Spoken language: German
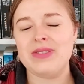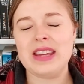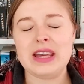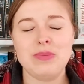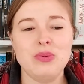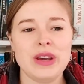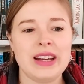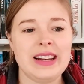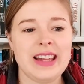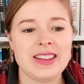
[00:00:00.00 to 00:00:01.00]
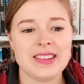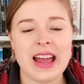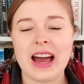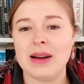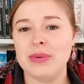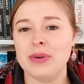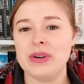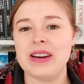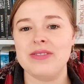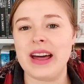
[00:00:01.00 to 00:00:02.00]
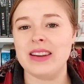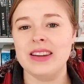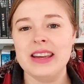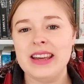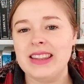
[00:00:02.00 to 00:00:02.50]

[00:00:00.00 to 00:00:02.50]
wie ich Bücher gelesen habe oder wann